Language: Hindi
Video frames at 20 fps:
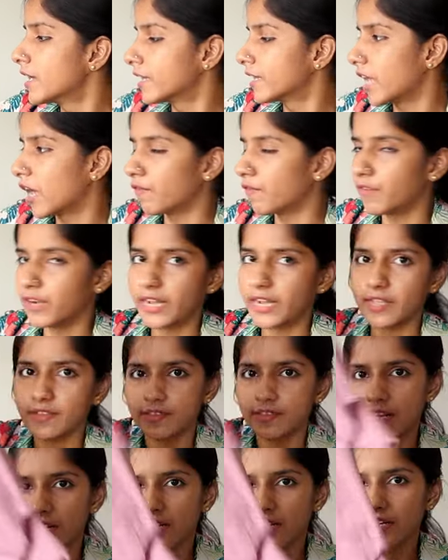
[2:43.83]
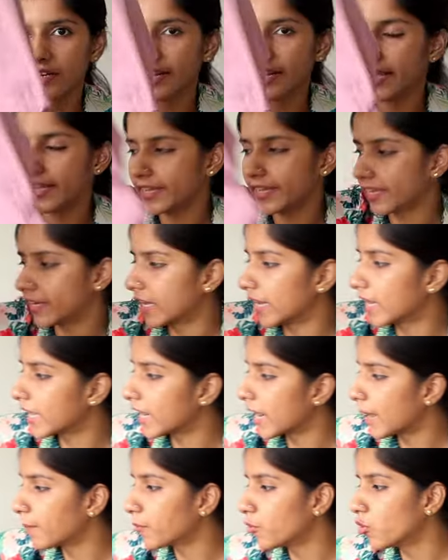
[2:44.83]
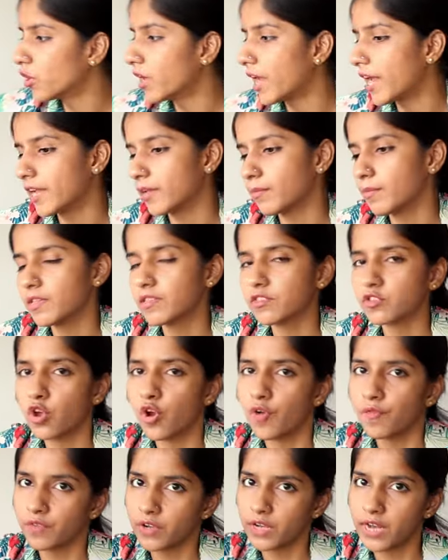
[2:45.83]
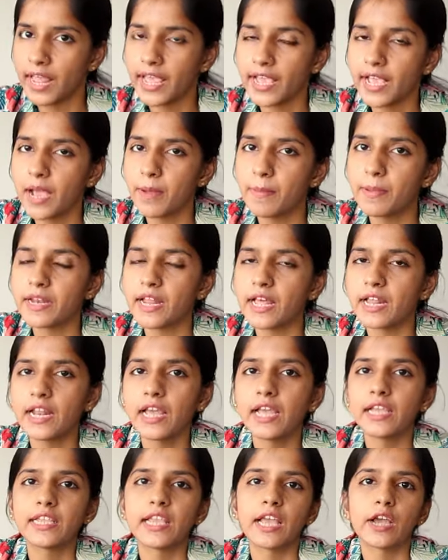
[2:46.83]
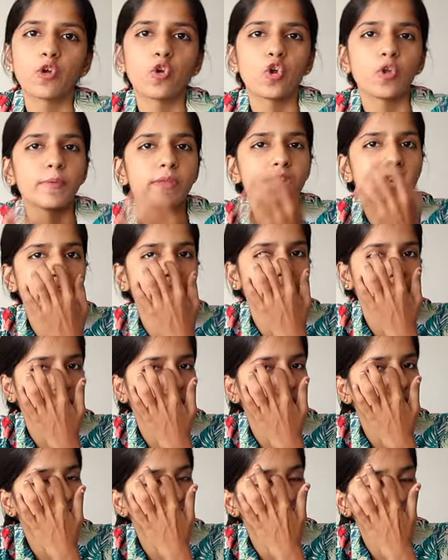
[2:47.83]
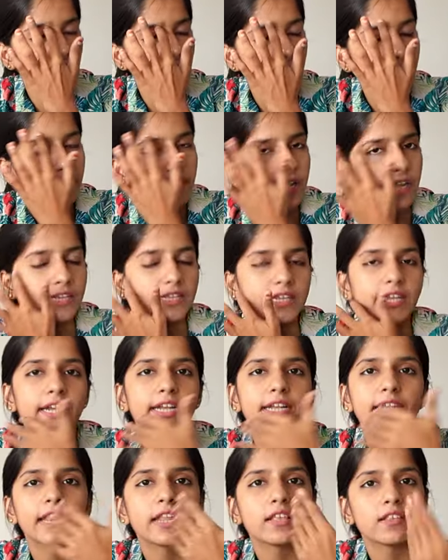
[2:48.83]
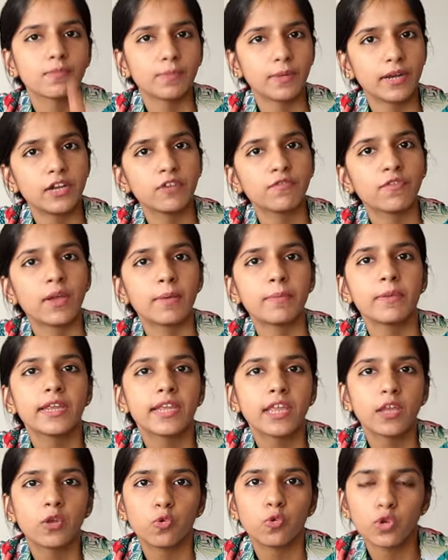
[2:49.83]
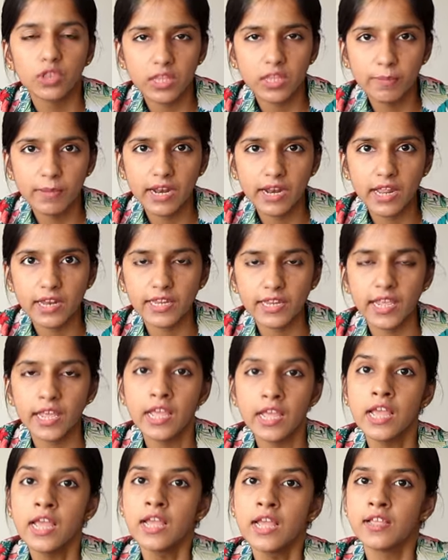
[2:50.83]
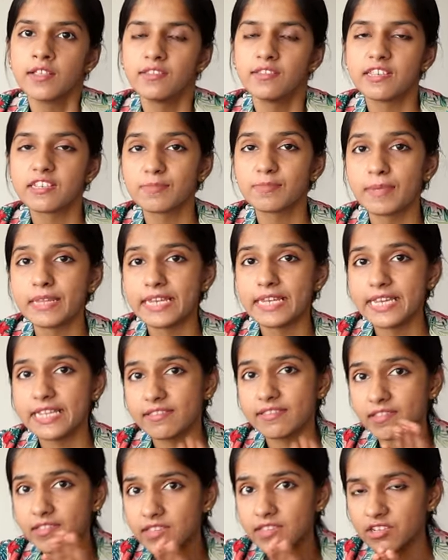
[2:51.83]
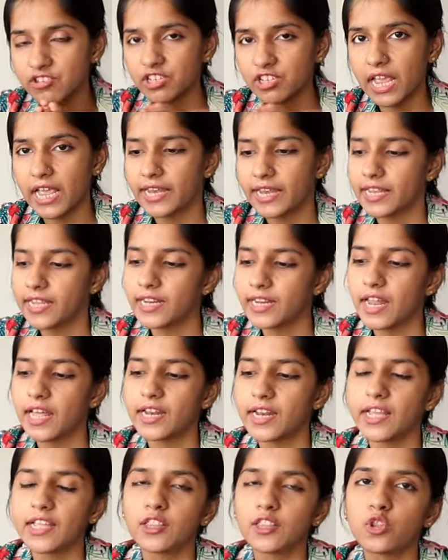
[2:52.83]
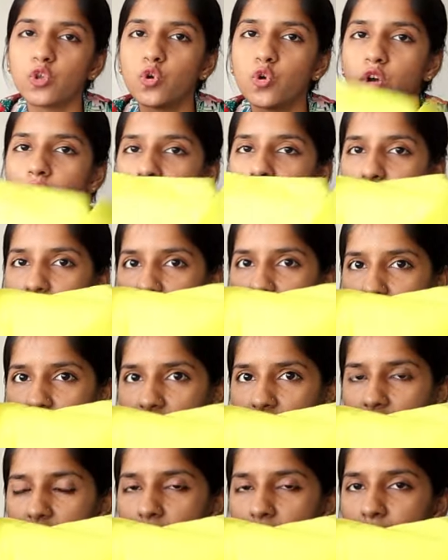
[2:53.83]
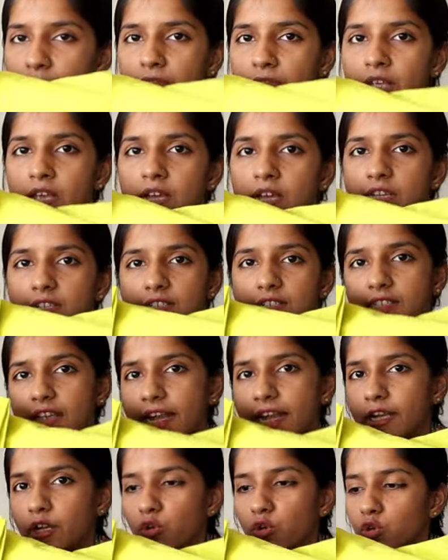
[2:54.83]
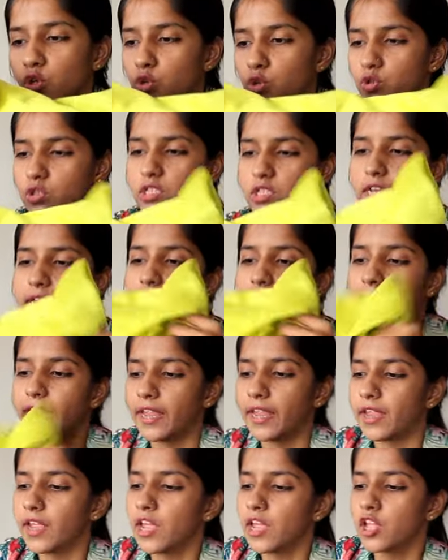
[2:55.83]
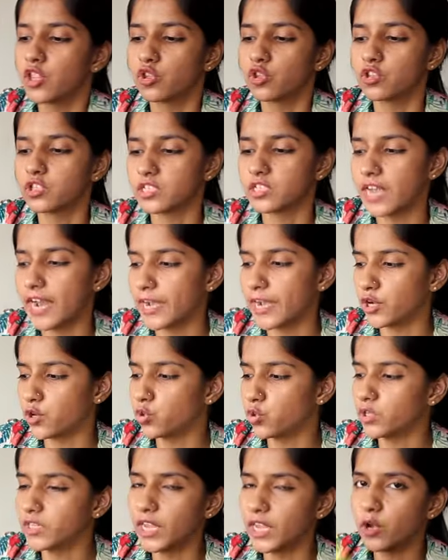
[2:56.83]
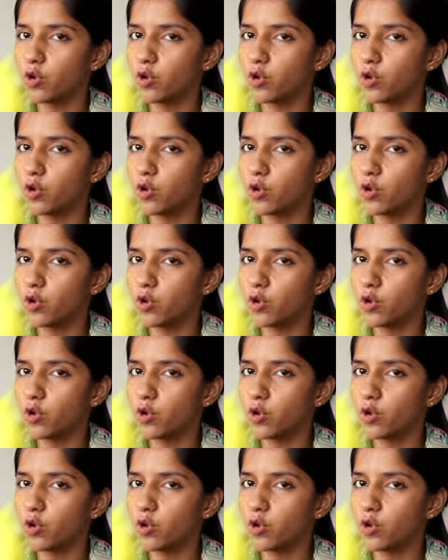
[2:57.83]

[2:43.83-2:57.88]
टाफेटा सिल्क लेकिन अगर आपको नेट में सॉफ्ट लहंगा बनाना है या कोई भी नेट की कुर्ती बनानी है ट्रांसपेरेंट फैब्रिक की कुर्ती बनानी है जिसमें नीचे से शाइनिंग लाना है तो हम ये वाला सेंटून यूज़ करेंगे तो सेंटून ये